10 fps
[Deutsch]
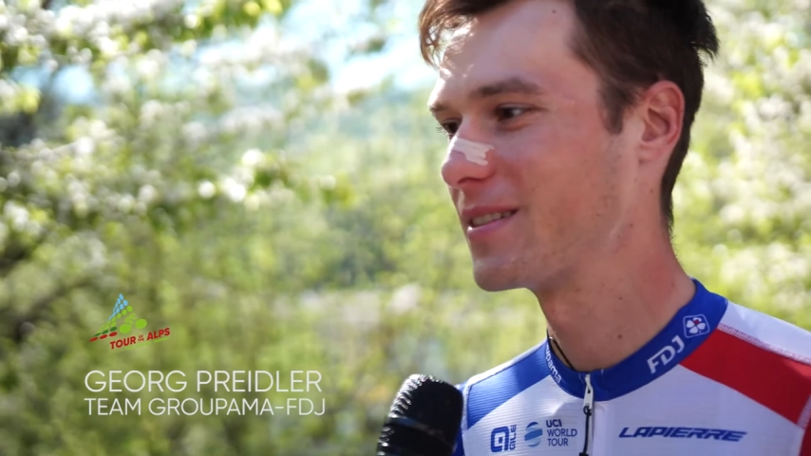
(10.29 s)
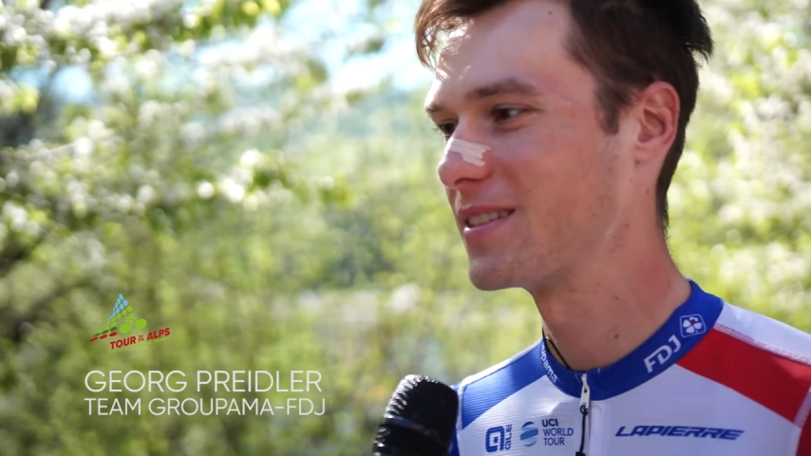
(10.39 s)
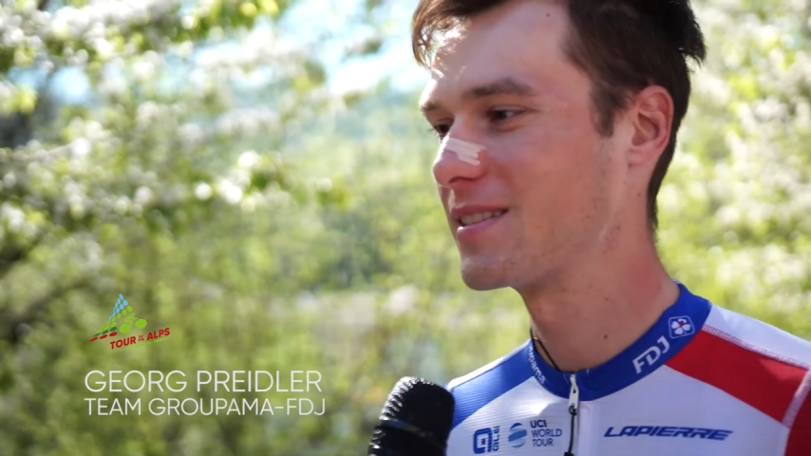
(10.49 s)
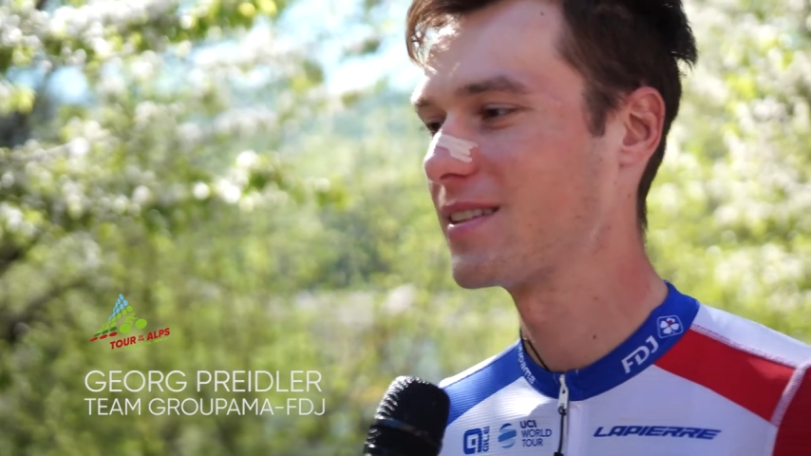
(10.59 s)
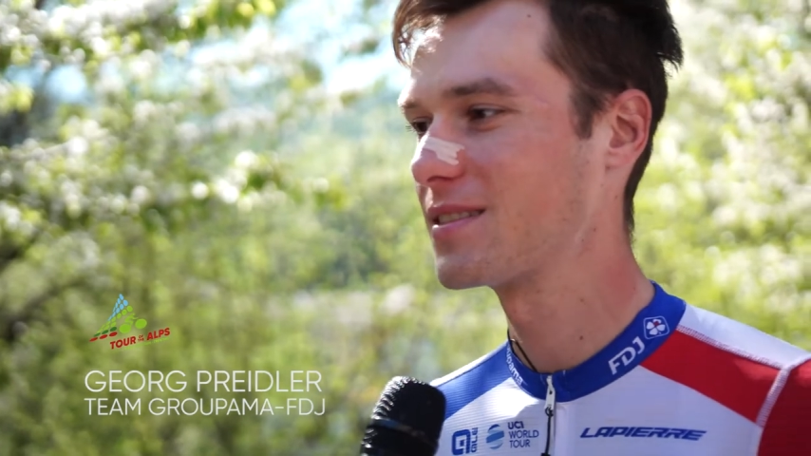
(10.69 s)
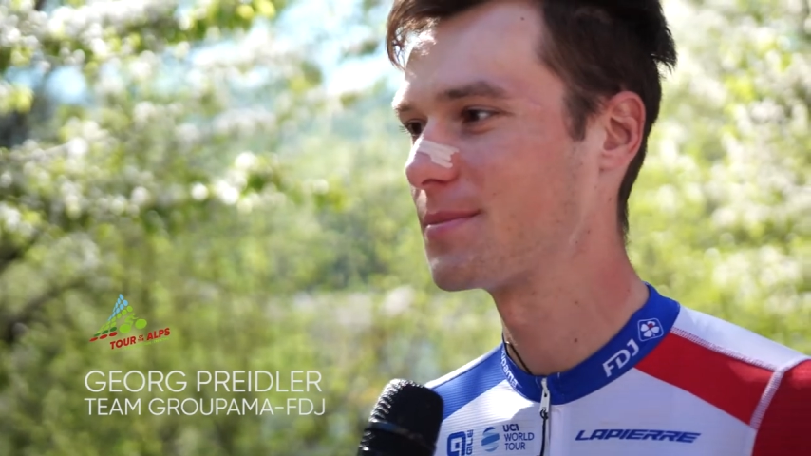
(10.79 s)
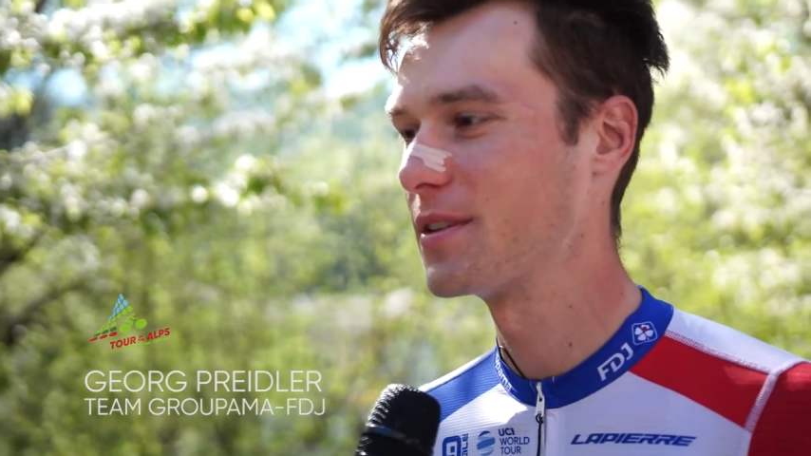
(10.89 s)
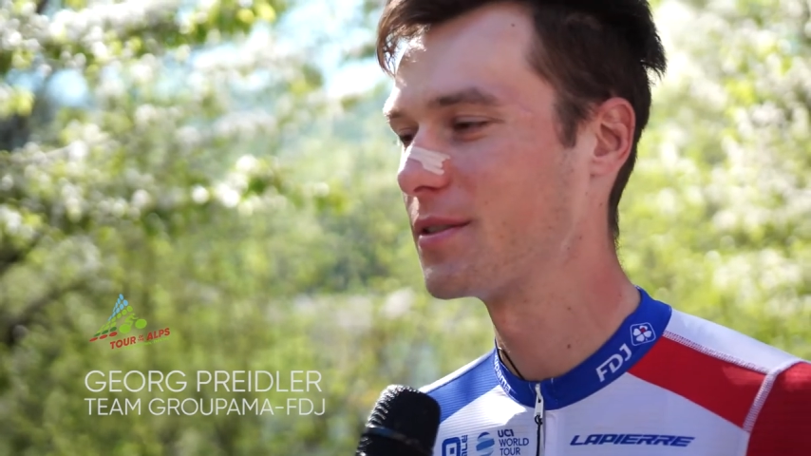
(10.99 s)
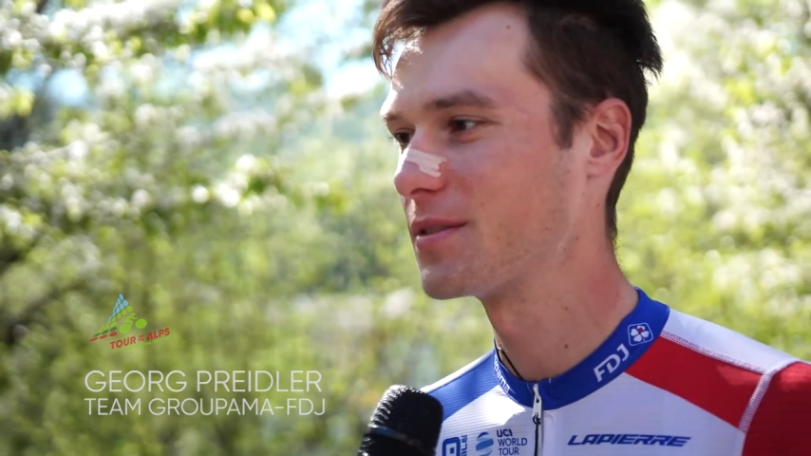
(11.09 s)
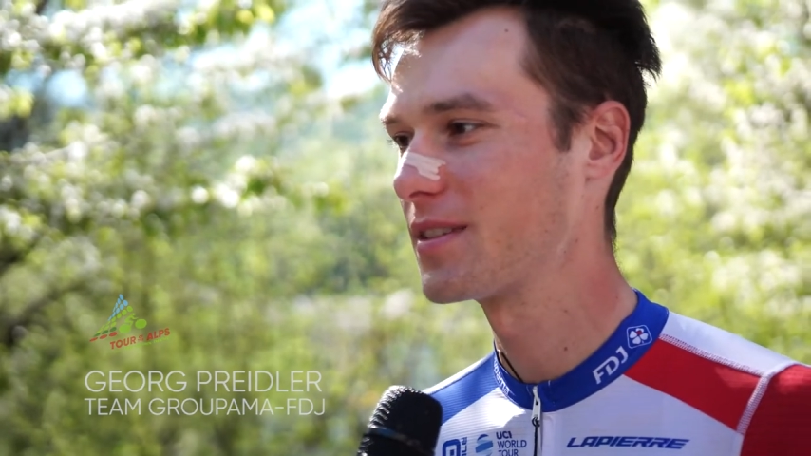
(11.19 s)
wann ich das letzte
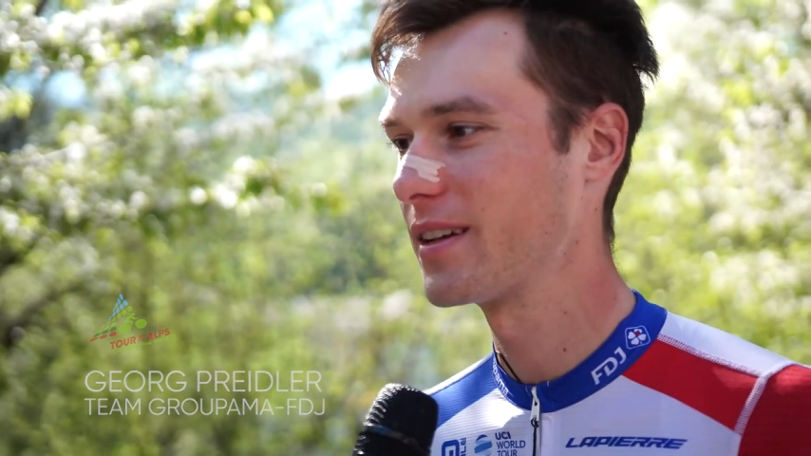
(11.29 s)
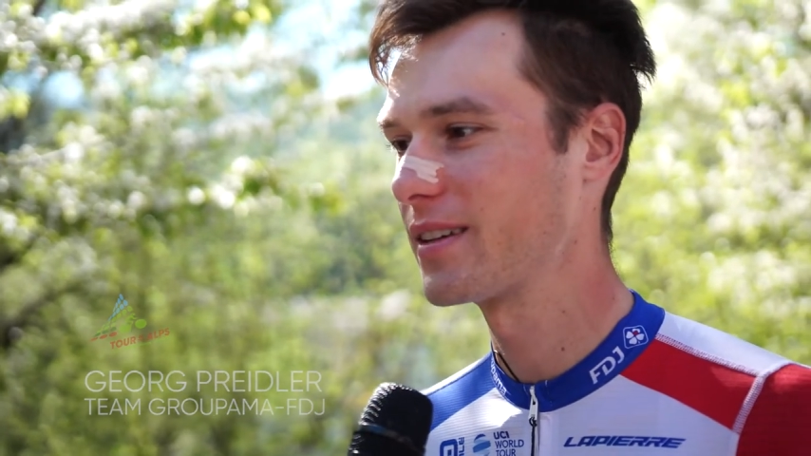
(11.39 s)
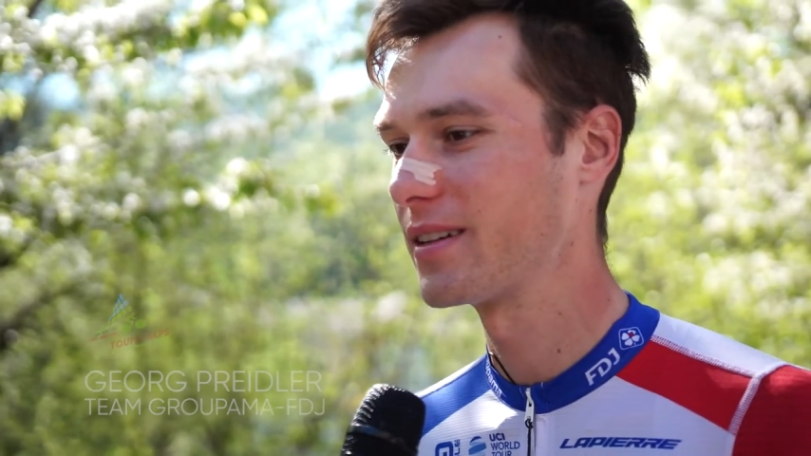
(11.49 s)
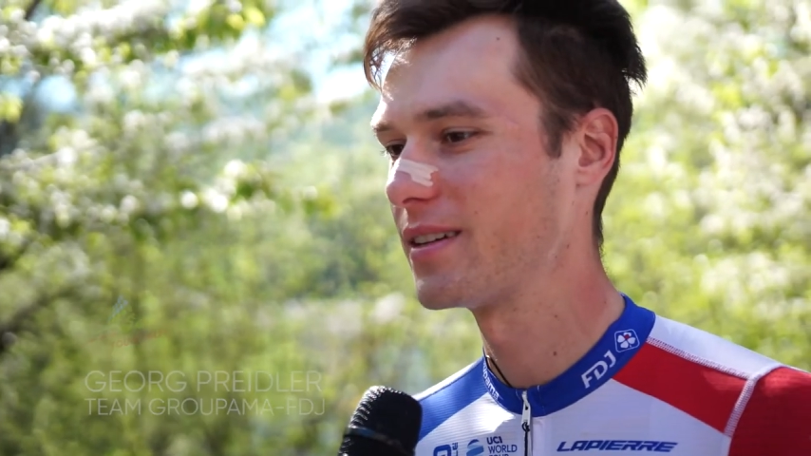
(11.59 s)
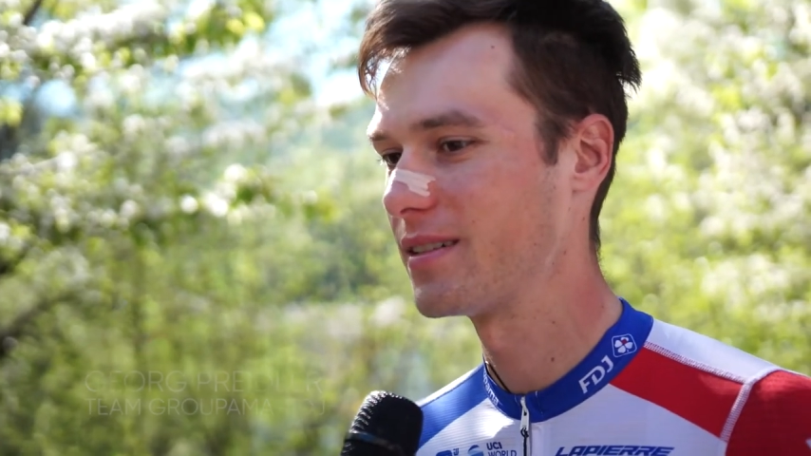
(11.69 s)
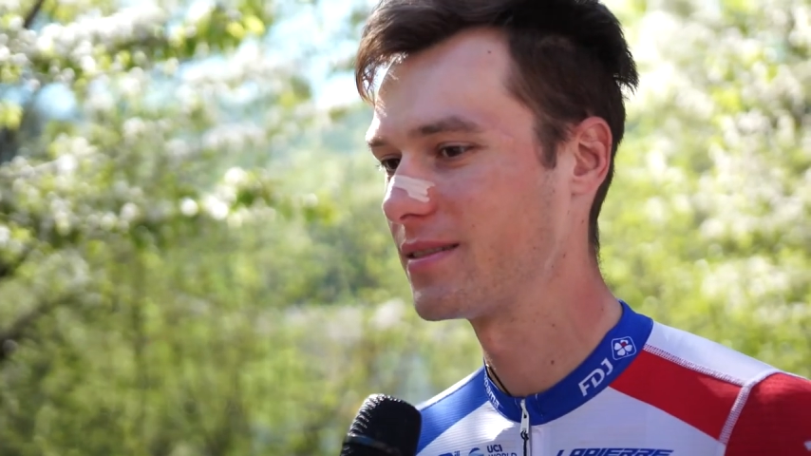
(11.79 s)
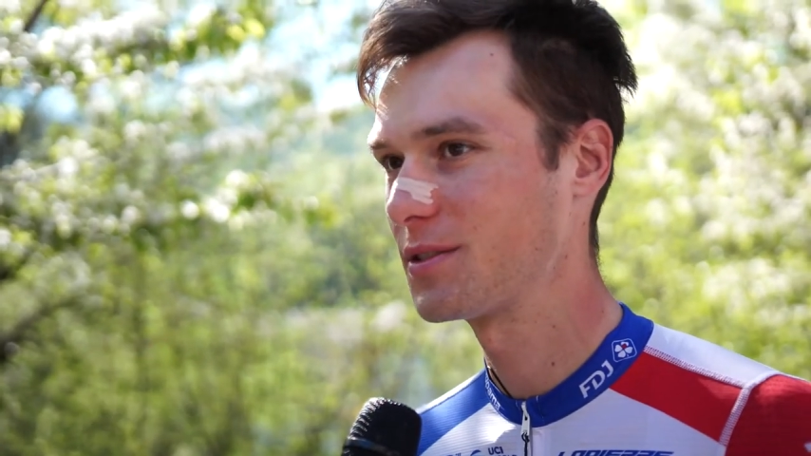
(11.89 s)
Mal in Österreich äh,